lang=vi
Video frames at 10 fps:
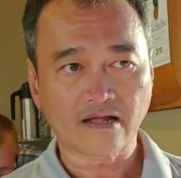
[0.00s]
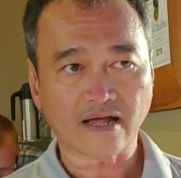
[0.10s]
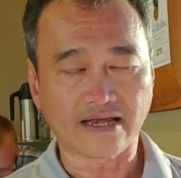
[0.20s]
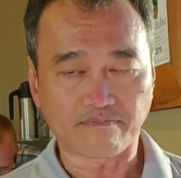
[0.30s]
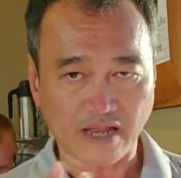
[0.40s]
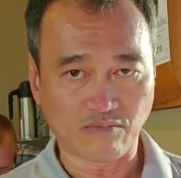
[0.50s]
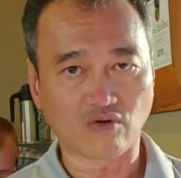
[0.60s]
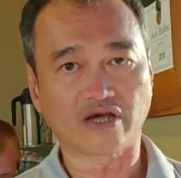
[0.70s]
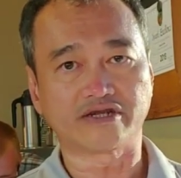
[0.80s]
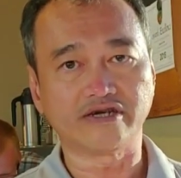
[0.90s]
Hãy lặp lại
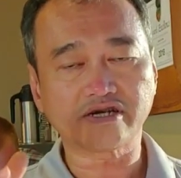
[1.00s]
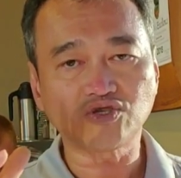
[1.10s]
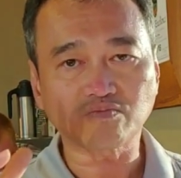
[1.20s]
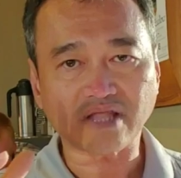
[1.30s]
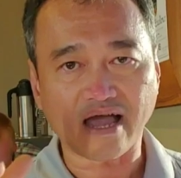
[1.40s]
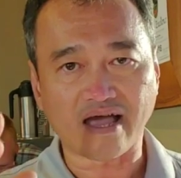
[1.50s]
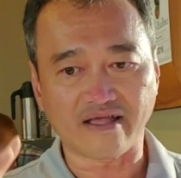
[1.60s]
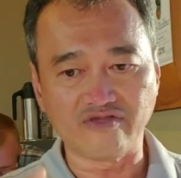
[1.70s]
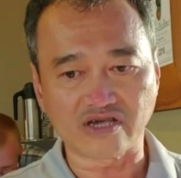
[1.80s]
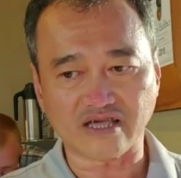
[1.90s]
một lần nữa, chúng ta
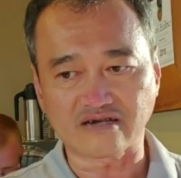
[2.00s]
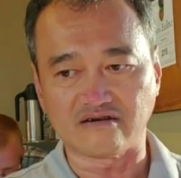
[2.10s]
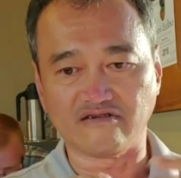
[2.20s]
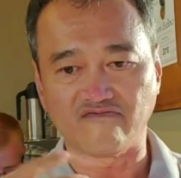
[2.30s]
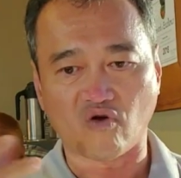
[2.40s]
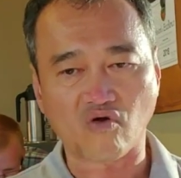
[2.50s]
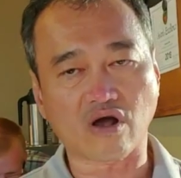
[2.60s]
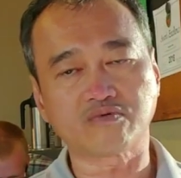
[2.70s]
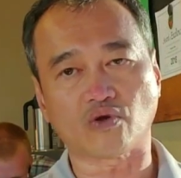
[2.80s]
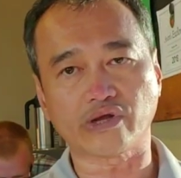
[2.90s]
những cái người vô
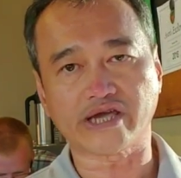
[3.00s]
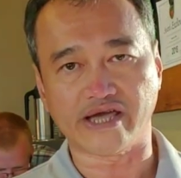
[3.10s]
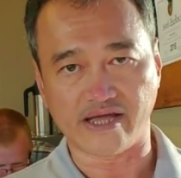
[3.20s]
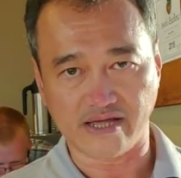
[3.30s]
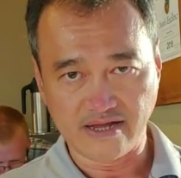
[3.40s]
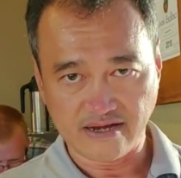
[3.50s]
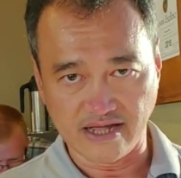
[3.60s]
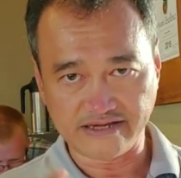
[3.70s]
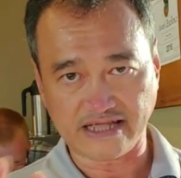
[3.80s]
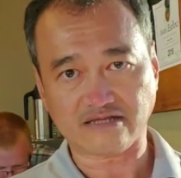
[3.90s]
công rỗi nghề
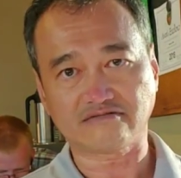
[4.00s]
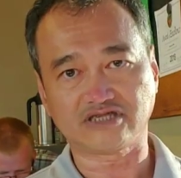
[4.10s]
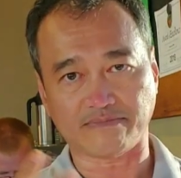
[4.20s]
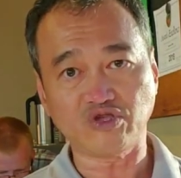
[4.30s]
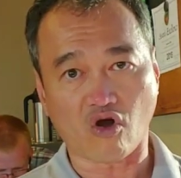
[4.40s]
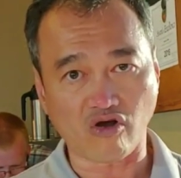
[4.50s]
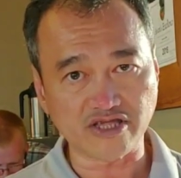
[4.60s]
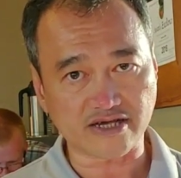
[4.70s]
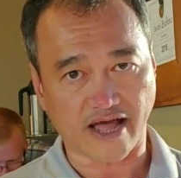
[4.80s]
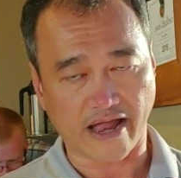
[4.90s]
lên nét chém gió
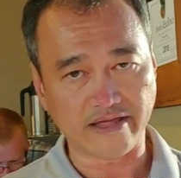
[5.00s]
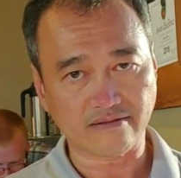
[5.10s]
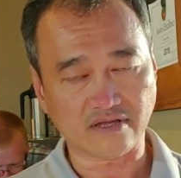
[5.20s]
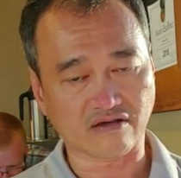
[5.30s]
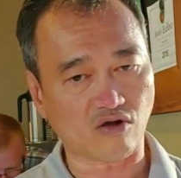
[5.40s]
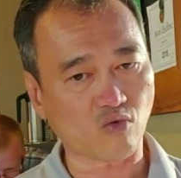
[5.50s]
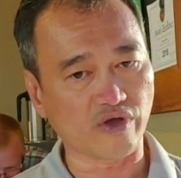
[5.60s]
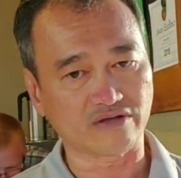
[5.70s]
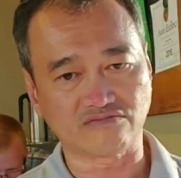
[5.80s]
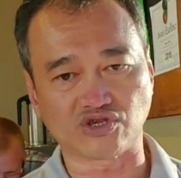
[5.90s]
như Khải thì có
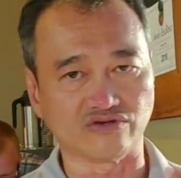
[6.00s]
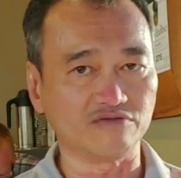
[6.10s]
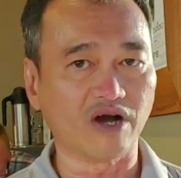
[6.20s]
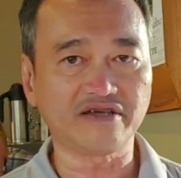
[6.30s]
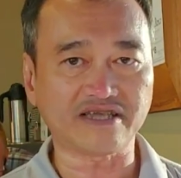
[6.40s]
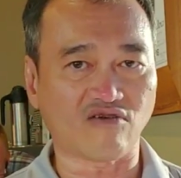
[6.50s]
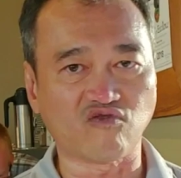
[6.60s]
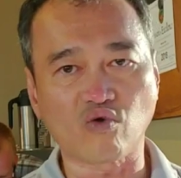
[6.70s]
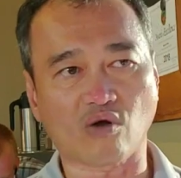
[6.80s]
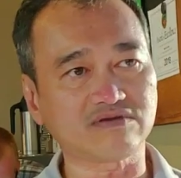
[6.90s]
quyền chửi bới nhau,
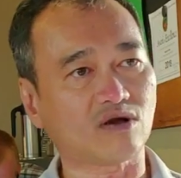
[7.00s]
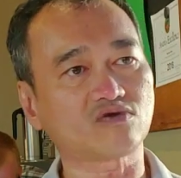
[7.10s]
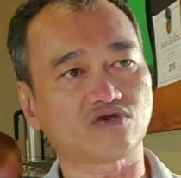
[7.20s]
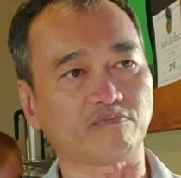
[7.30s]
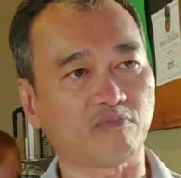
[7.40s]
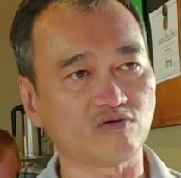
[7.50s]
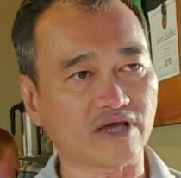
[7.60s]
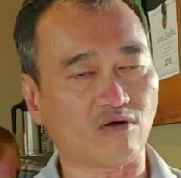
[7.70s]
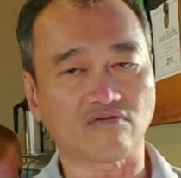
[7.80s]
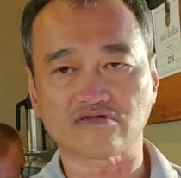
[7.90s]
vu khống nhau, chụp mũ
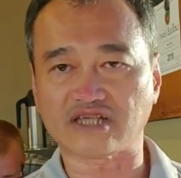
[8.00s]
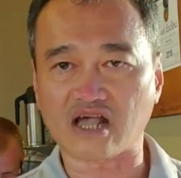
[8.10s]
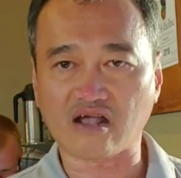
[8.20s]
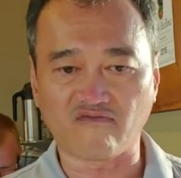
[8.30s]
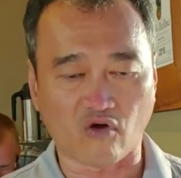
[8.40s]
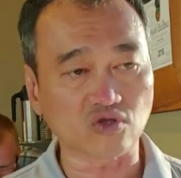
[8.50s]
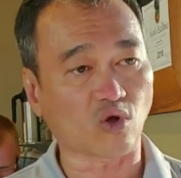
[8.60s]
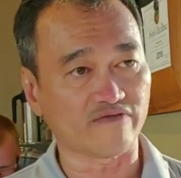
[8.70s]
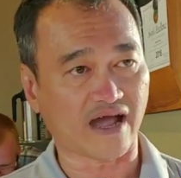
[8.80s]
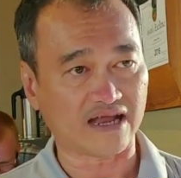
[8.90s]
nhau sẽ vô
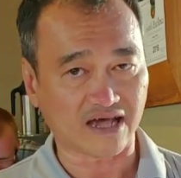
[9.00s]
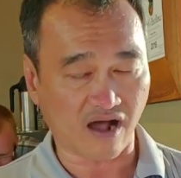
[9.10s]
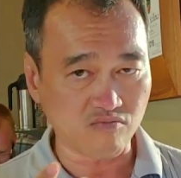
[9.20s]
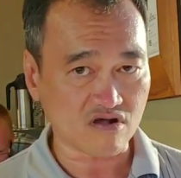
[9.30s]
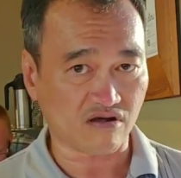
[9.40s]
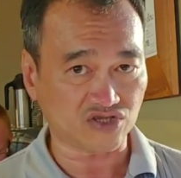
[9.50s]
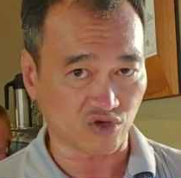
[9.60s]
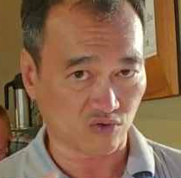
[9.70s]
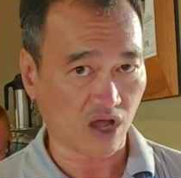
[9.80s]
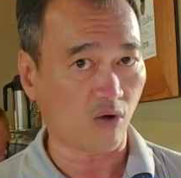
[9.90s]
tội vạ, là không có
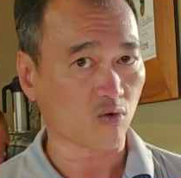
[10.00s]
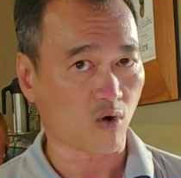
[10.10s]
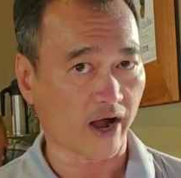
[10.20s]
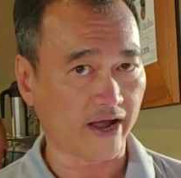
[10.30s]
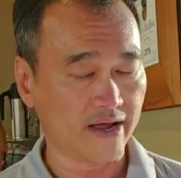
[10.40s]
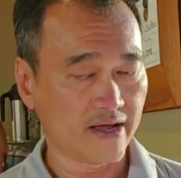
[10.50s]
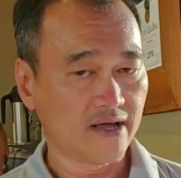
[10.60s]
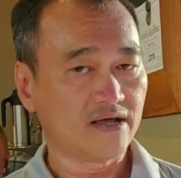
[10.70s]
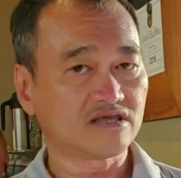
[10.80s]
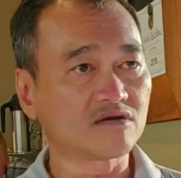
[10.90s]
chịu cái hậu quả.
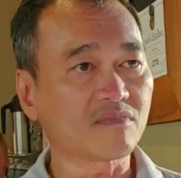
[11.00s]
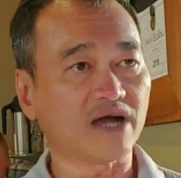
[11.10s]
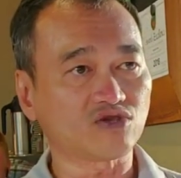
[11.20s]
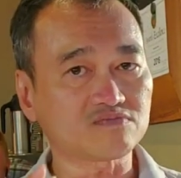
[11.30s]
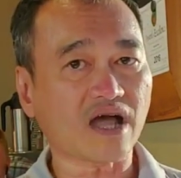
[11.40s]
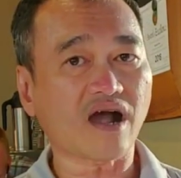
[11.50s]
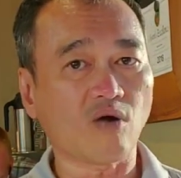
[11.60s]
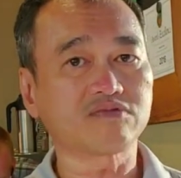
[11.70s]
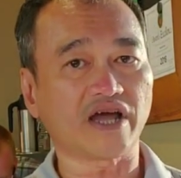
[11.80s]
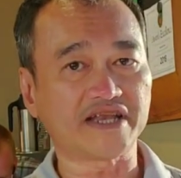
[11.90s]
Nhưng mà chúng ta
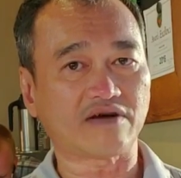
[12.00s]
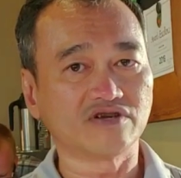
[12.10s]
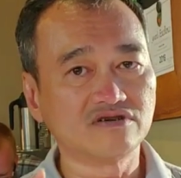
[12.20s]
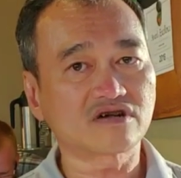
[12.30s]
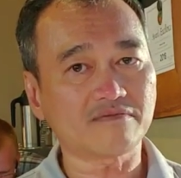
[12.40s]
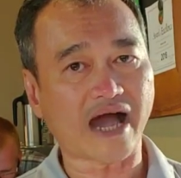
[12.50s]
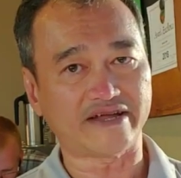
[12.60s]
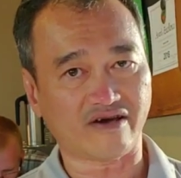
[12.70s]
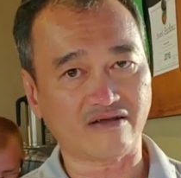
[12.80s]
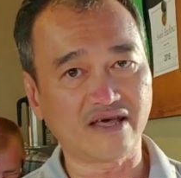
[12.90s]
không thể nào đưa cái
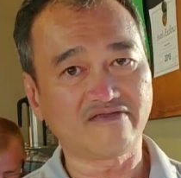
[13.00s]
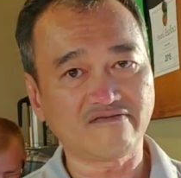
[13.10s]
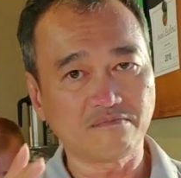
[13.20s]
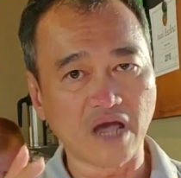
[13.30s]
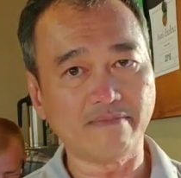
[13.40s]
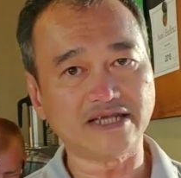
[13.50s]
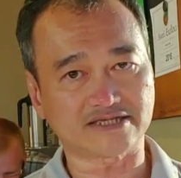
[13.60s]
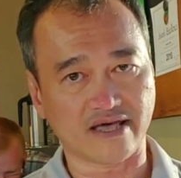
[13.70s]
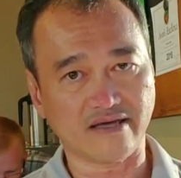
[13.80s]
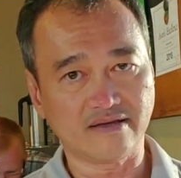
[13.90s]
bài đó lên B B C.